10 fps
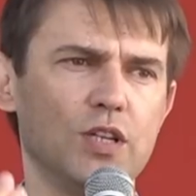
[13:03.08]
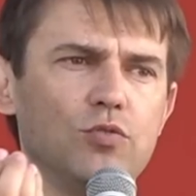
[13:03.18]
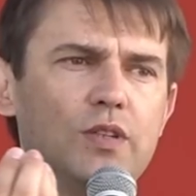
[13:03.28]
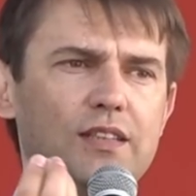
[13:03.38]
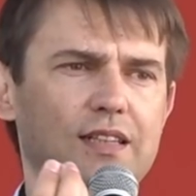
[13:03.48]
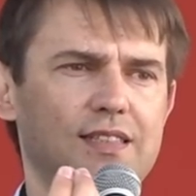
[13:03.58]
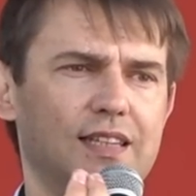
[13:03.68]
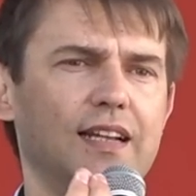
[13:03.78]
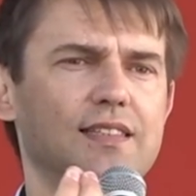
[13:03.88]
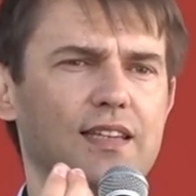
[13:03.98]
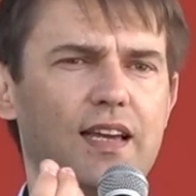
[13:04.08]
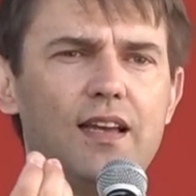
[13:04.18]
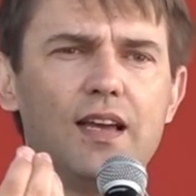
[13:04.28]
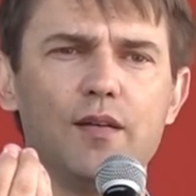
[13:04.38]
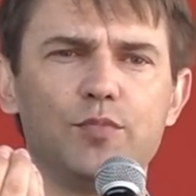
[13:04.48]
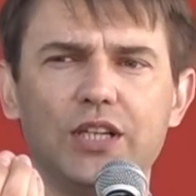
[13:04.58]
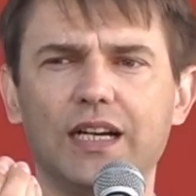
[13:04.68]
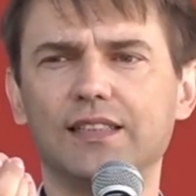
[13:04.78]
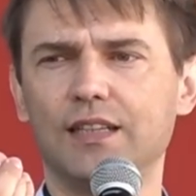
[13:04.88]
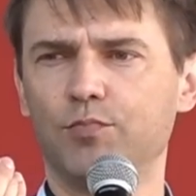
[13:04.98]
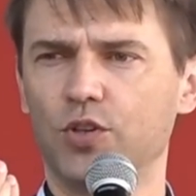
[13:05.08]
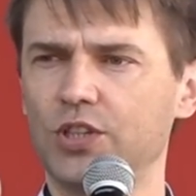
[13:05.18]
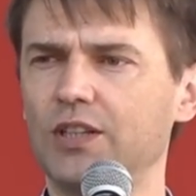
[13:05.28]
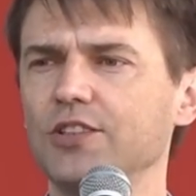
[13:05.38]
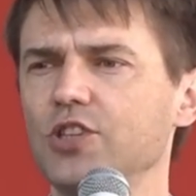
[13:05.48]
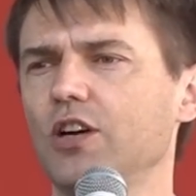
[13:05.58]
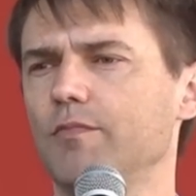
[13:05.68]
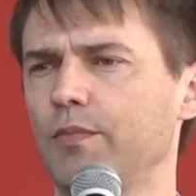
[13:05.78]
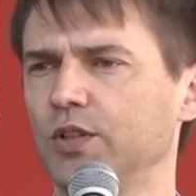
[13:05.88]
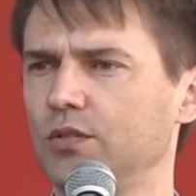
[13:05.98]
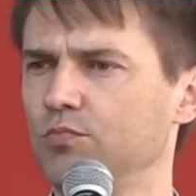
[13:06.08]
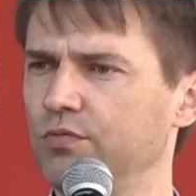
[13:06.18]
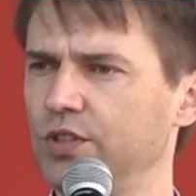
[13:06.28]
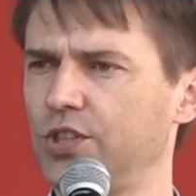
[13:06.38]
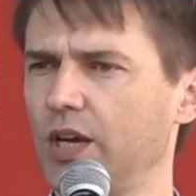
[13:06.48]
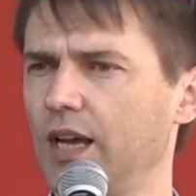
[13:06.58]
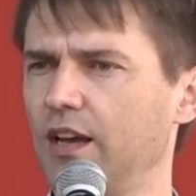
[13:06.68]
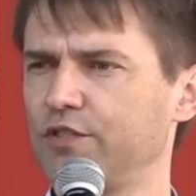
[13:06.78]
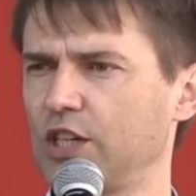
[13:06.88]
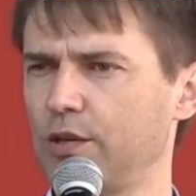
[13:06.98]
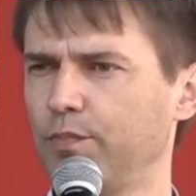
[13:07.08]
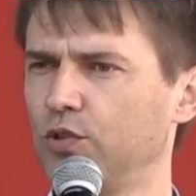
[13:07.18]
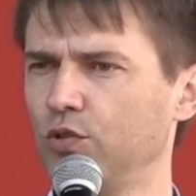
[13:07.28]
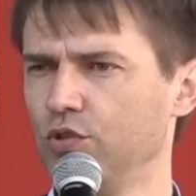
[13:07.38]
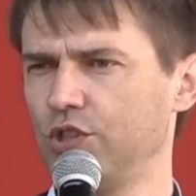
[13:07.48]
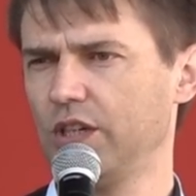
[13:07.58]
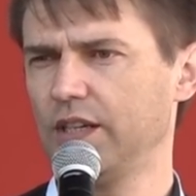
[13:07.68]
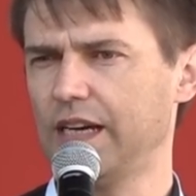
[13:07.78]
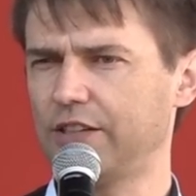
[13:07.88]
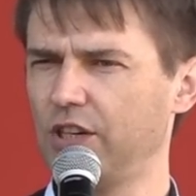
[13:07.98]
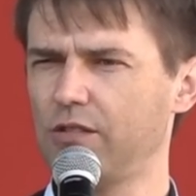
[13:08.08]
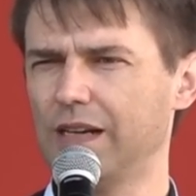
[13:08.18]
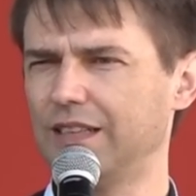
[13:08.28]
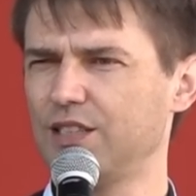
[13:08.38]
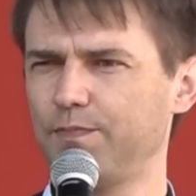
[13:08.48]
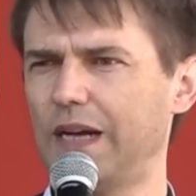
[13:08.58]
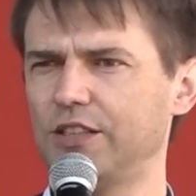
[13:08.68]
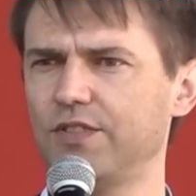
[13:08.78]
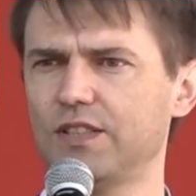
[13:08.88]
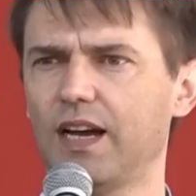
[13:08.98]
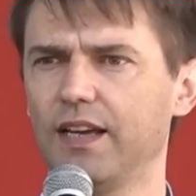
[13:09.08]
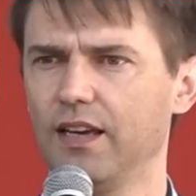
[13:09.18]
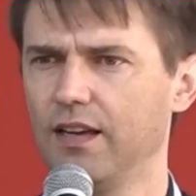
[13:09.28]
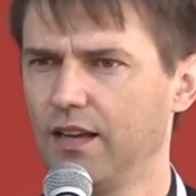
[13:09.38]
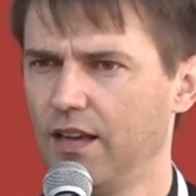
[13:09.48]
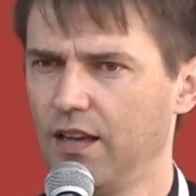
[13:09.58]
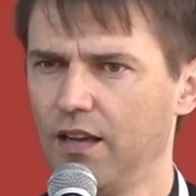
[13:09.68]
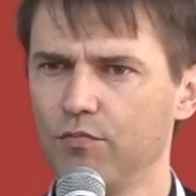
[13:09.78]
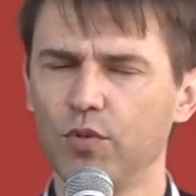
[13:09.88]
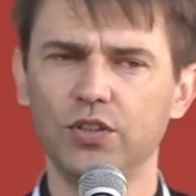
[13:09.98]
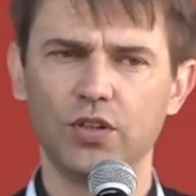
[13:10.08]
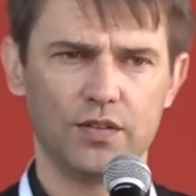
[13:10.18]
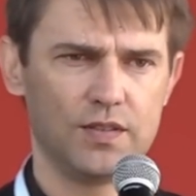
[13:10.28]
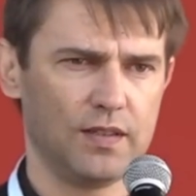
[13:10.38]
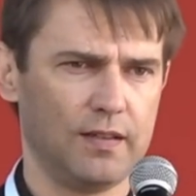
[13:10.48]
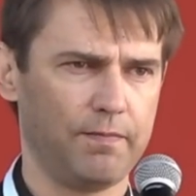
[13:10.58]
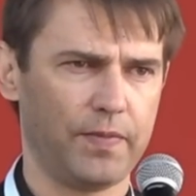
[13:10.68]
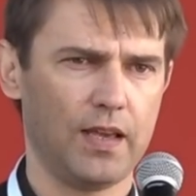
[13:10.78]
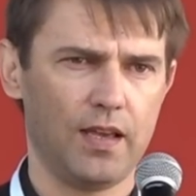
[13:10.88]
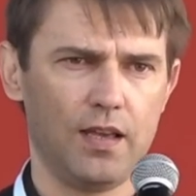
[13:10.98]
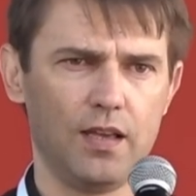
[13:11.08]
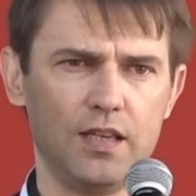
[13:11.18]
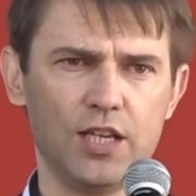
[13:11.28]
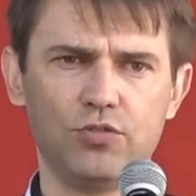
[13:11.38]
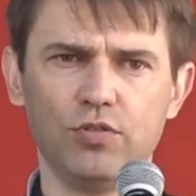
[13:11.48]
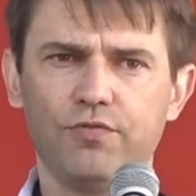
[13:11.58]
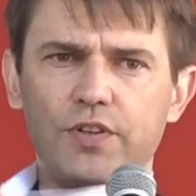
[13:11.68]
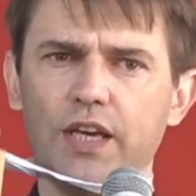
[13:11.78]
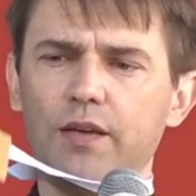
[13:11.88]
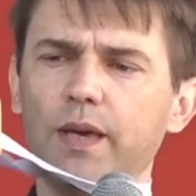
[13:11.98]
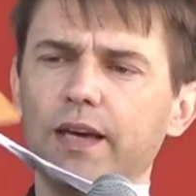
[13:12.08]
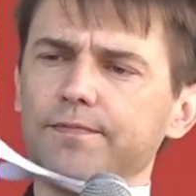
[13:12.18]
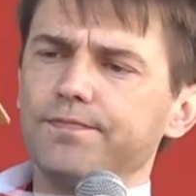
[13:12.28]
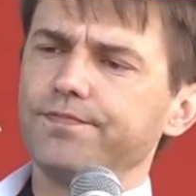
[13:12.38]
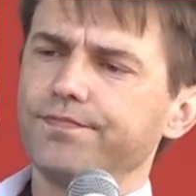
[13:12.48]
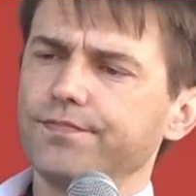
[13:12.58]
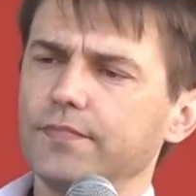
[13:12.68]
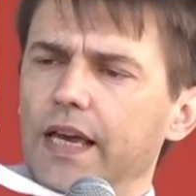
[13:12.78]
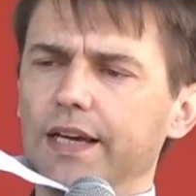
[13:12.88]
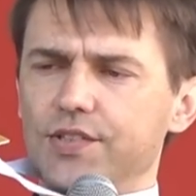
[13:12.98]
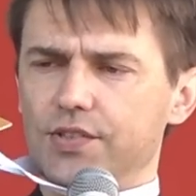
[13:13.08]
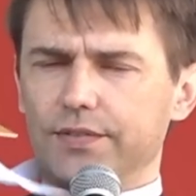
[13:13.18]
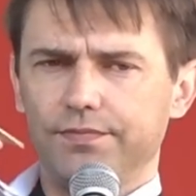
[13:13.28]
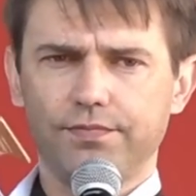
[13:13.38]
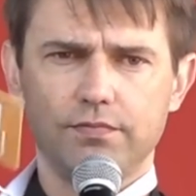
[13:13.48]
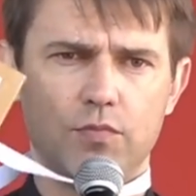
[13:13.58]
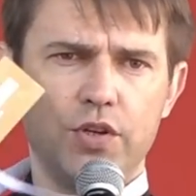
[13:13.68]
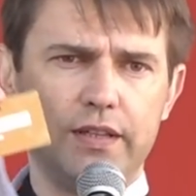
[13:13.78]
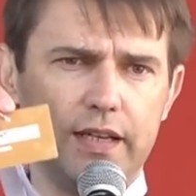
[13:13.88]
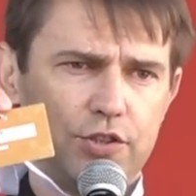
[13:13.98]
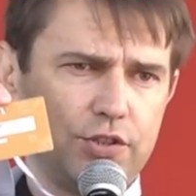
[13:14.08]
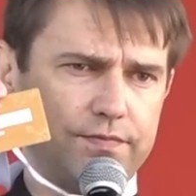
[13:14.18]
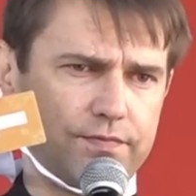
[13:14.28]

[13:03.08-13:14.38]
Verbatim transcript: jest ukryte serce przykazań Bożych. Dlaczego mam o tym mówić w czasie podróży, jak się kładę spać i wstaję? Moi drodzy, jest tu Twoje imię? Jest. Moje też.